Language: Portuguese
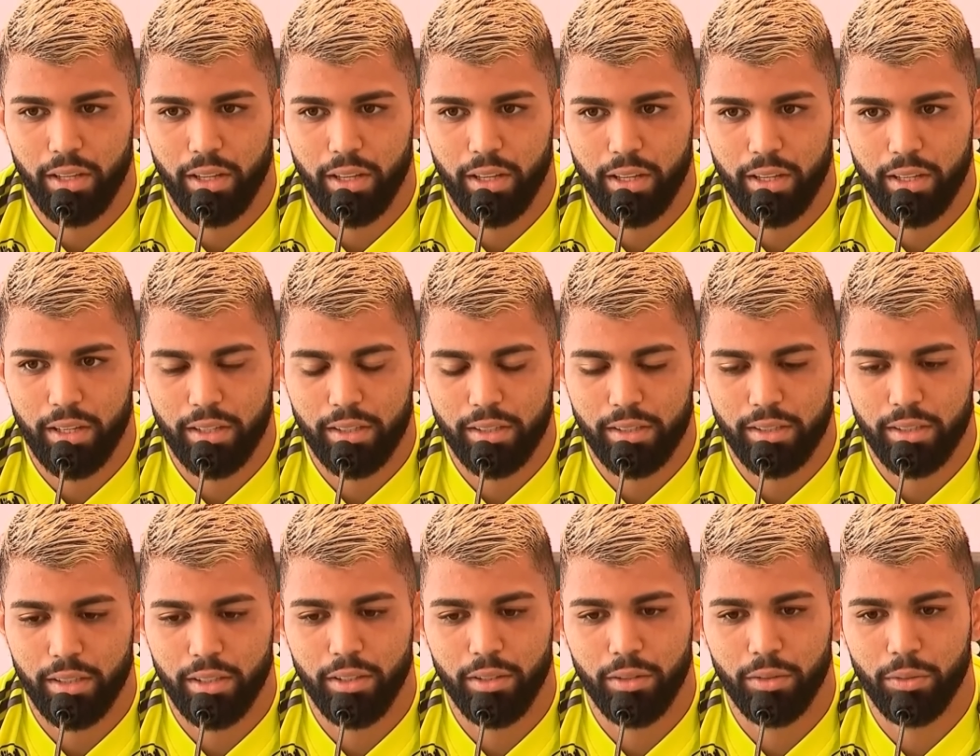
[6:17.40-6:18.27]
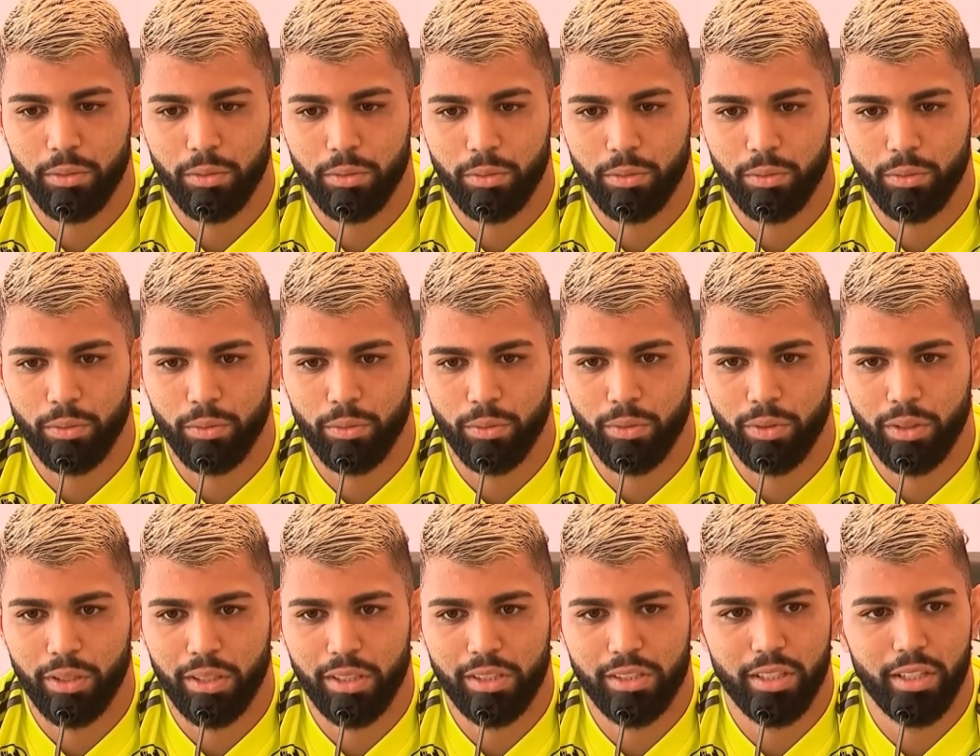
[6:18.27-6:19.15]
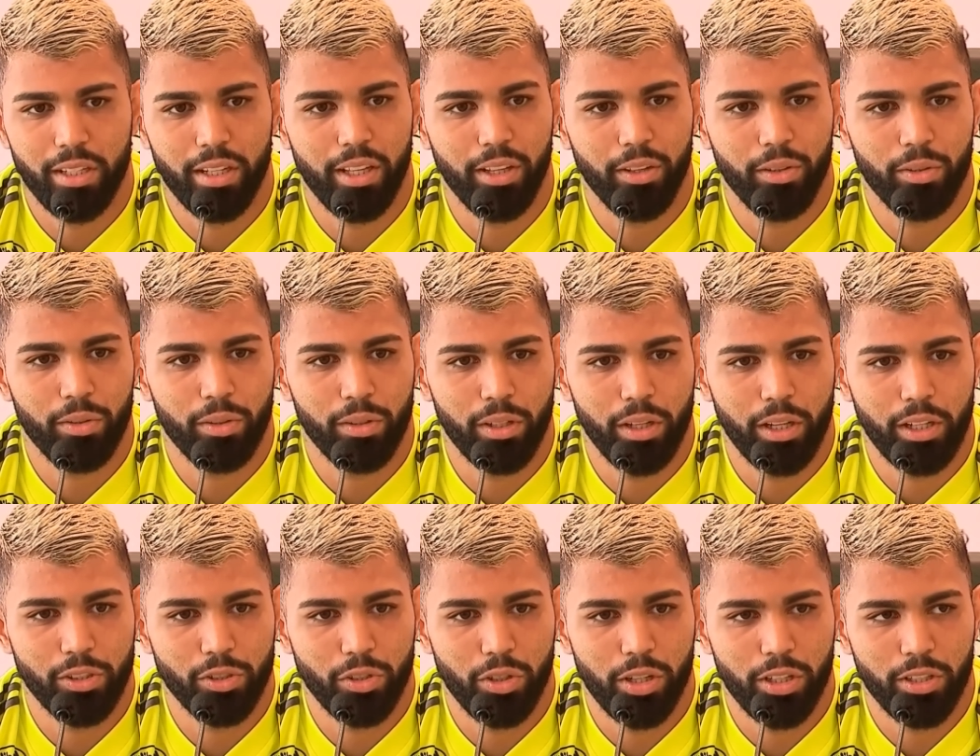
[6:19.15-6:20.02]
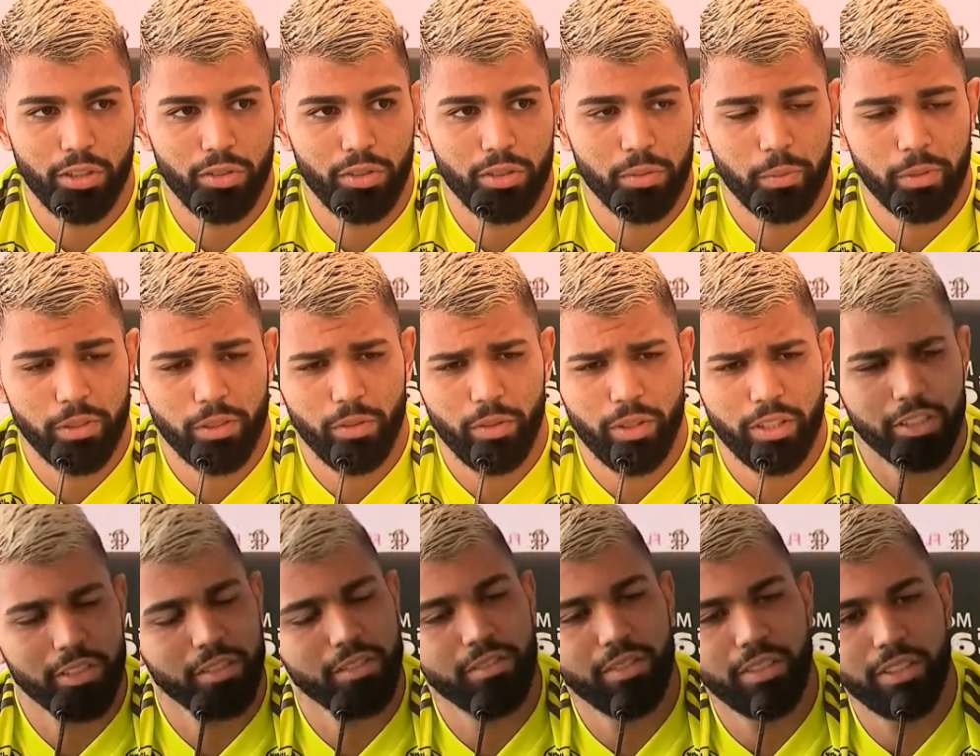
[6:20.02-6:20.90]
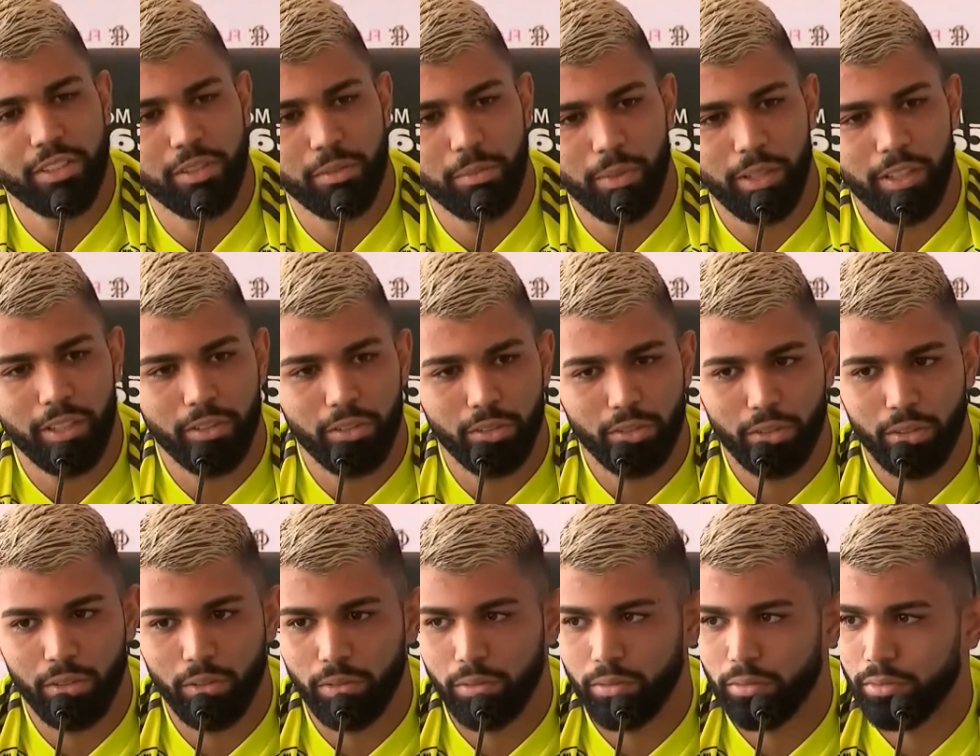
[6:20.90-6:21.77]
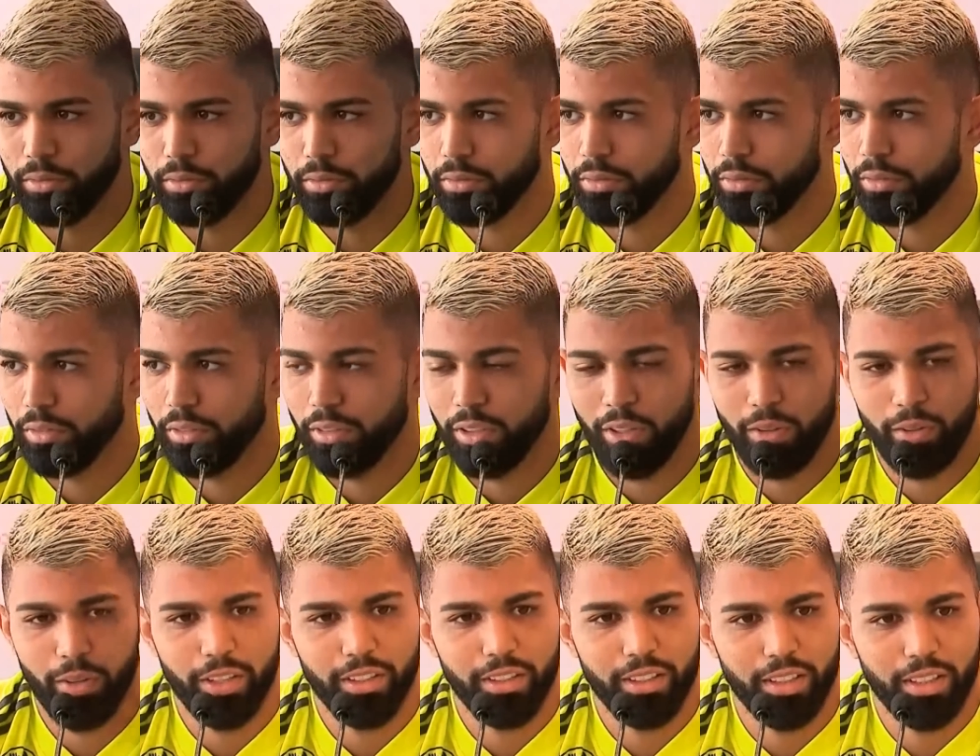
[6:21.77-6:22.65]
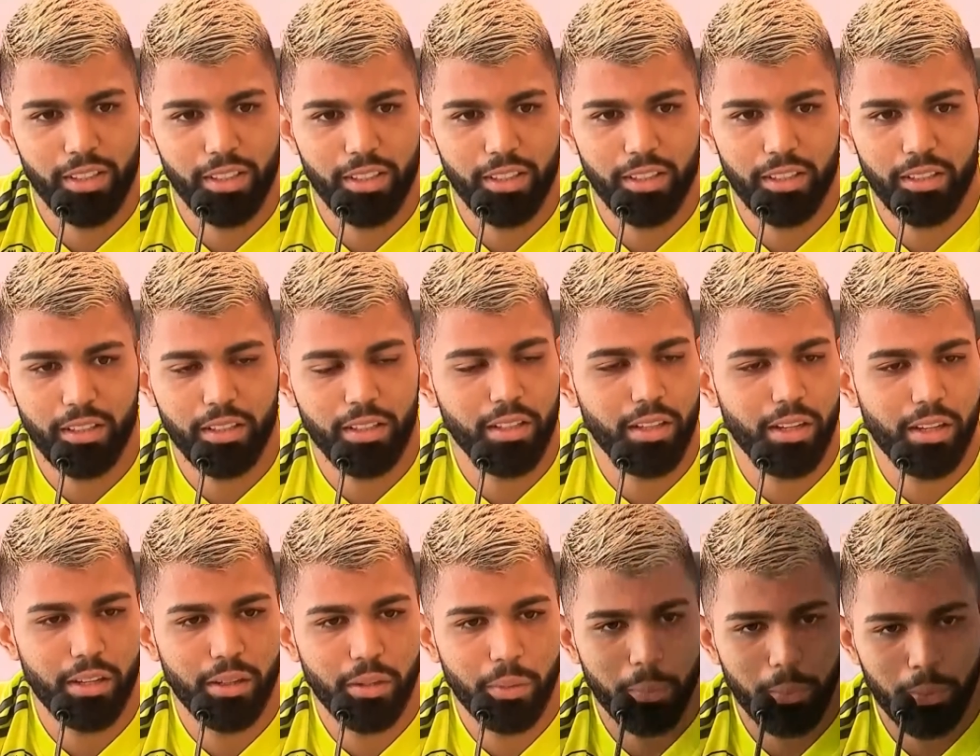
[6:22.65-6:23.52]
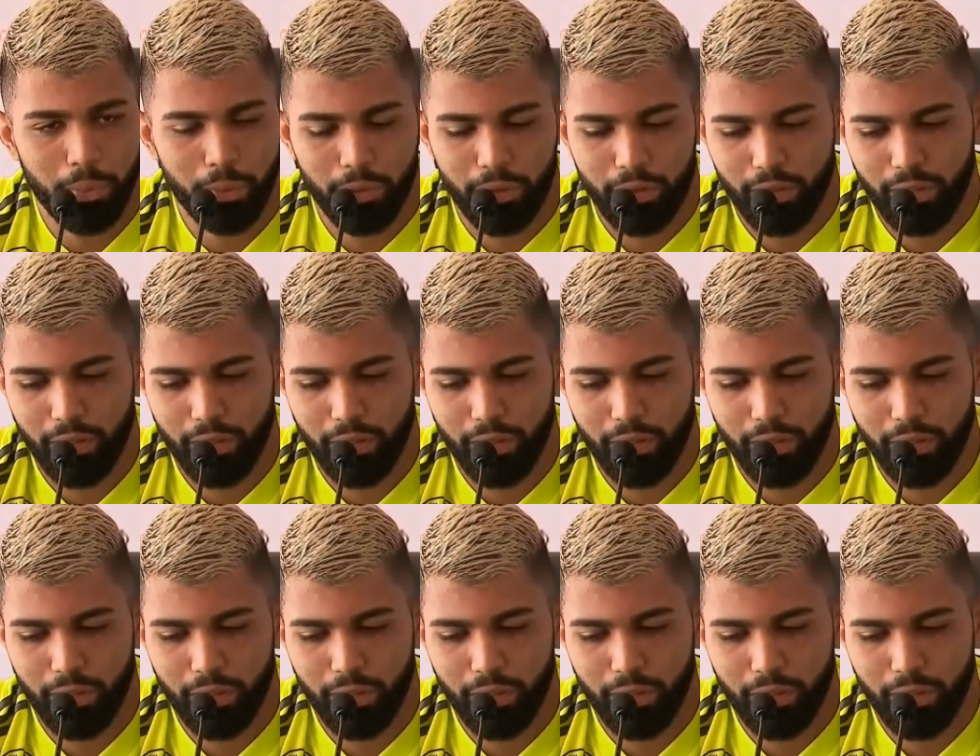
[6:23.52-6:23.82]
é, sim, um, um, um, grande elenco com jogadores, mas eu acho que investimento não, não entra em, em campo.